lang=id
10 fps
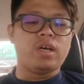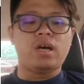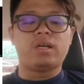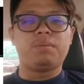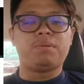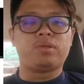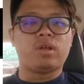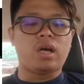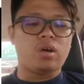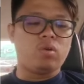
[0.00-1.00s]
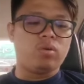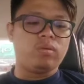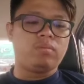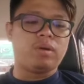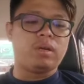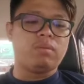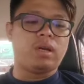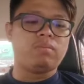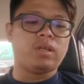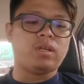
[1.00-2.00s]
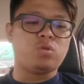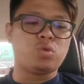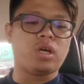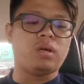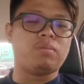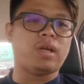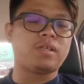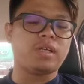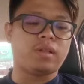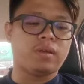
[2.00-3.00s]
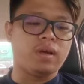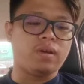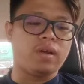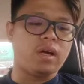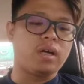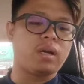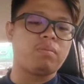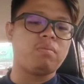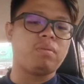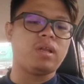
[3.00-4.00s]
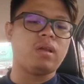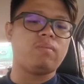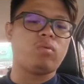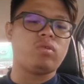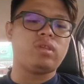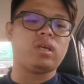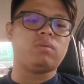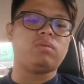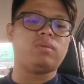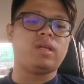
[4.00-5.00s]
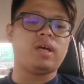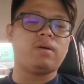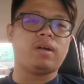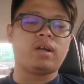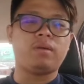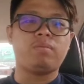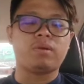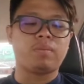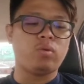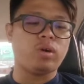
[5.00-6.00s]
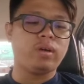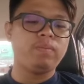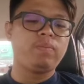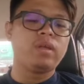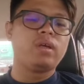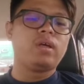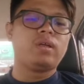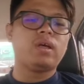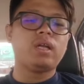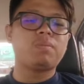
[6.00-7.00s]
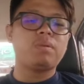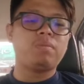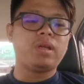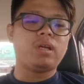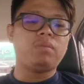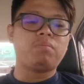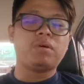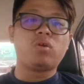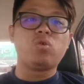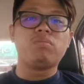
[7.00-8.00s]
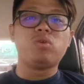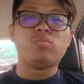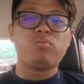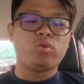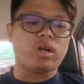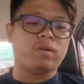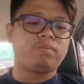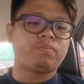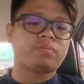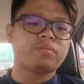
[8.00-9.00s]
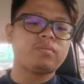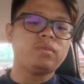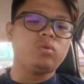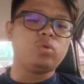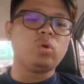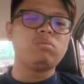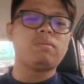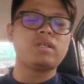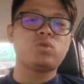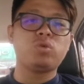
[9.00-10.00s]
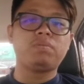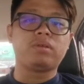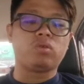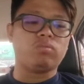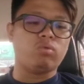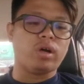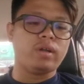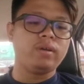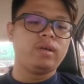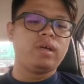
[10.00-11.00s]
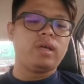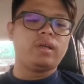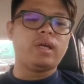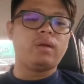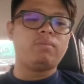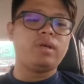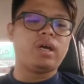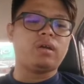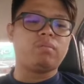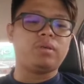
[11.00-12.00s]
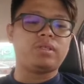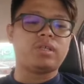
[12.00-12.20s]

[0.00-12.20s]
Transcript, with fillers: yang di Pertan Agong pada malam tadi juga menasihatkan agar pimpinan politik memelihara perpaduan dan kepimpinan perlu menumpukan untuk memacu pertumbuhan dan biar